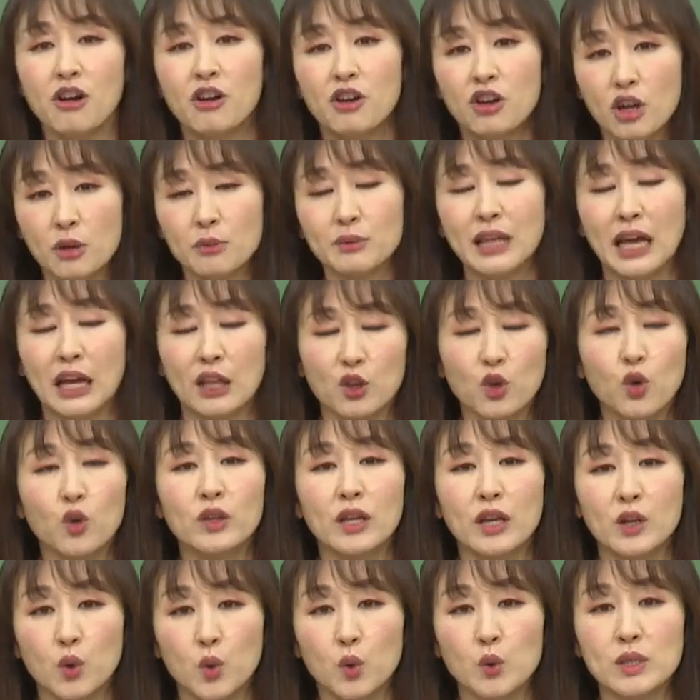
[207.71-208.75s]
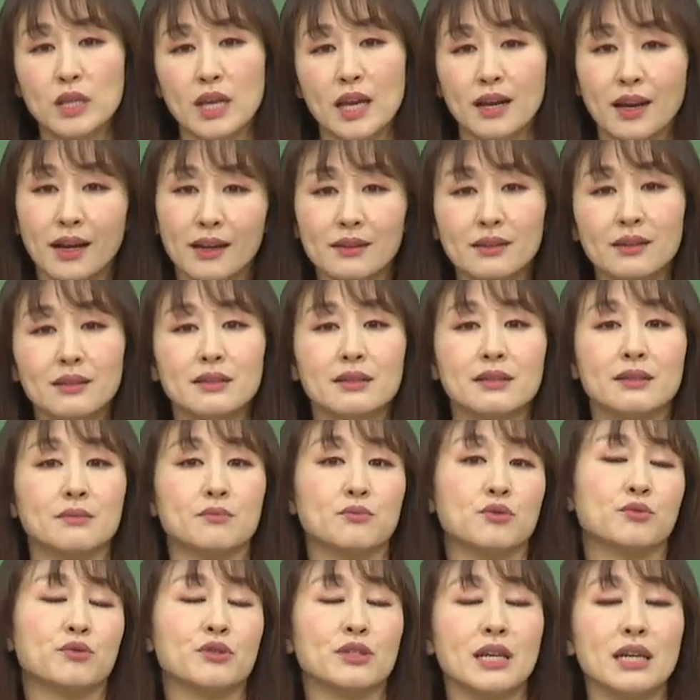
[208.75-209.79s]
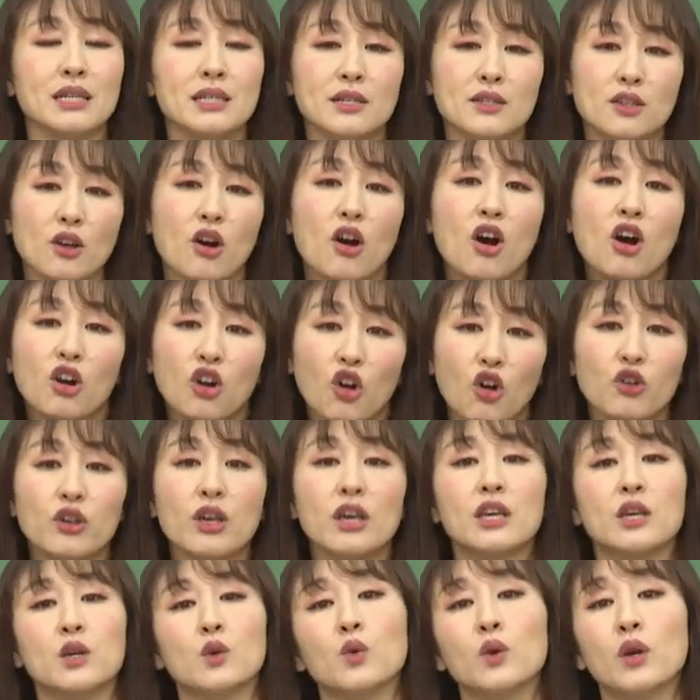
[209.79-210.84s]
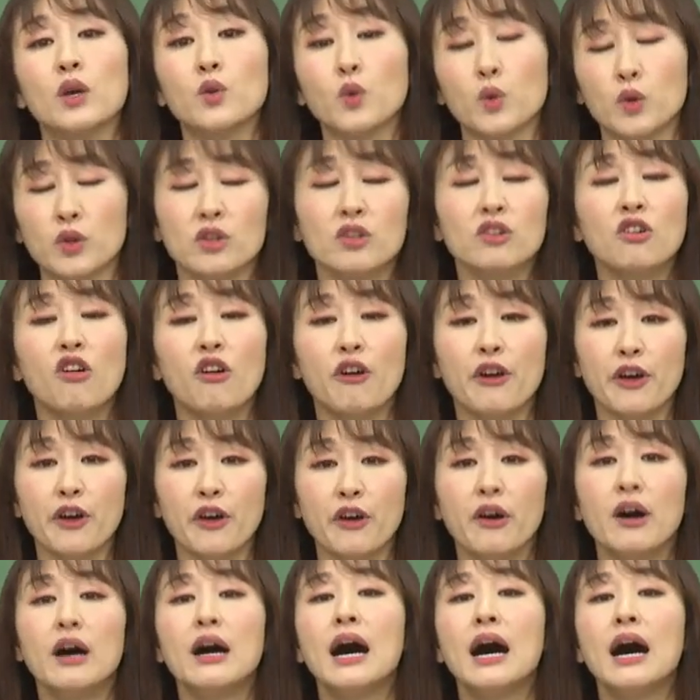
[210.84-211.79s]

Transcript: 여러분 단거나 교재에 칸트 부분 찾아서 거기에 기록해 놓는 거예요.